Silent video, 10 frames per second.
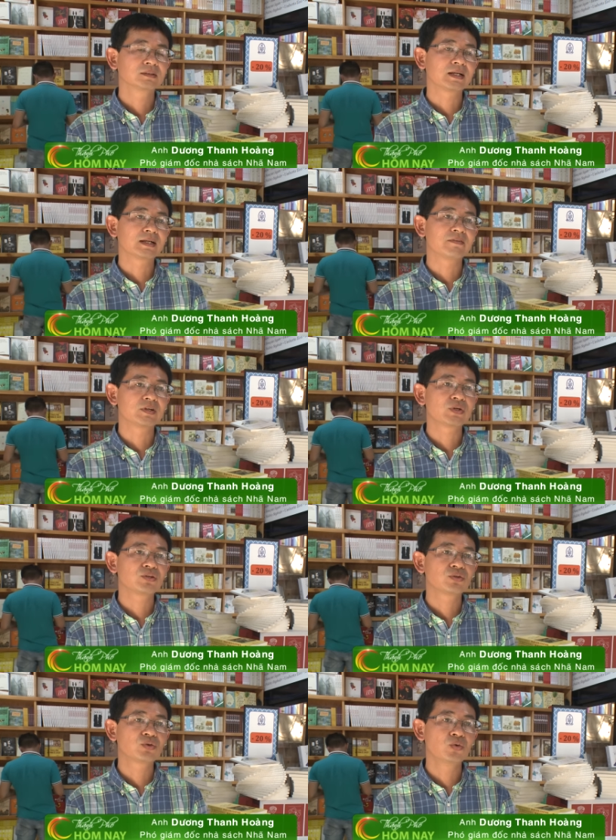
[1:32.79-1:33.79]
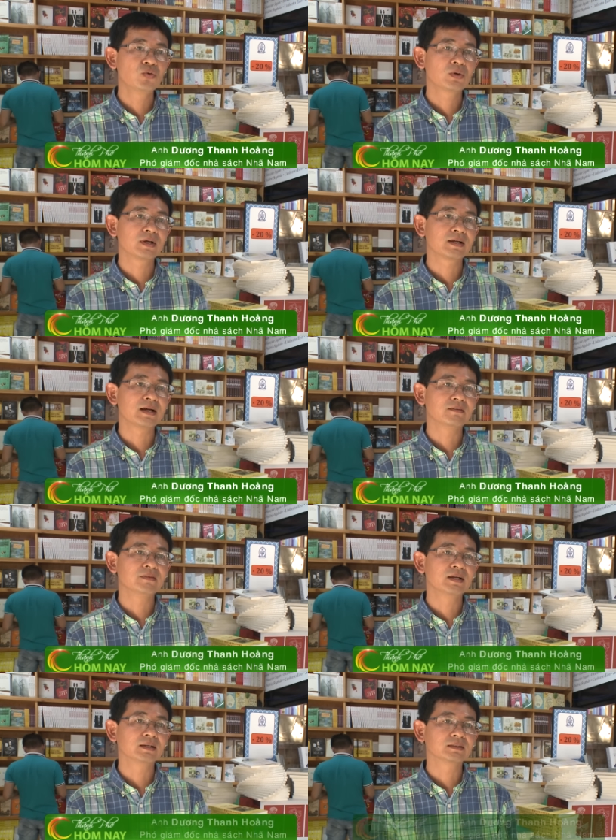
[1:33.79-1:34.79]
kể cả về doanh thu, kể cả
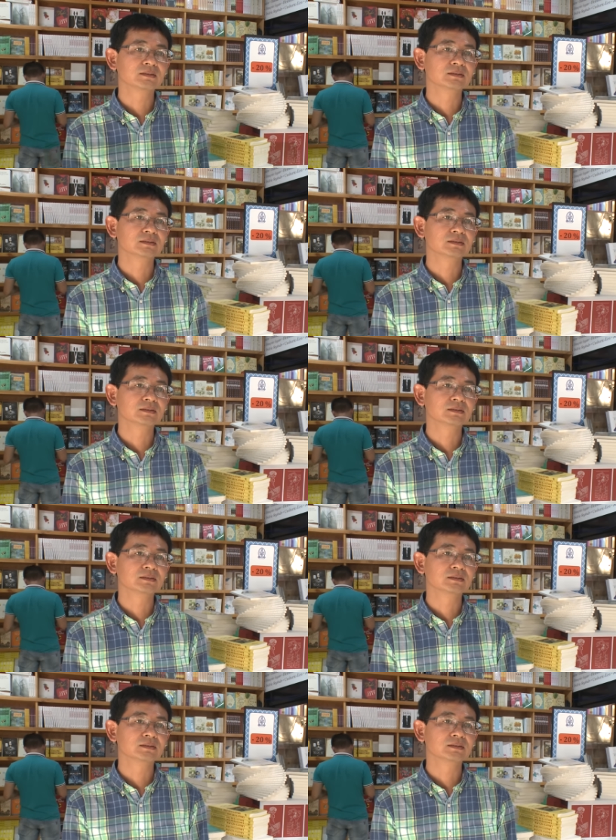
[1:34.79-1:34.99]
về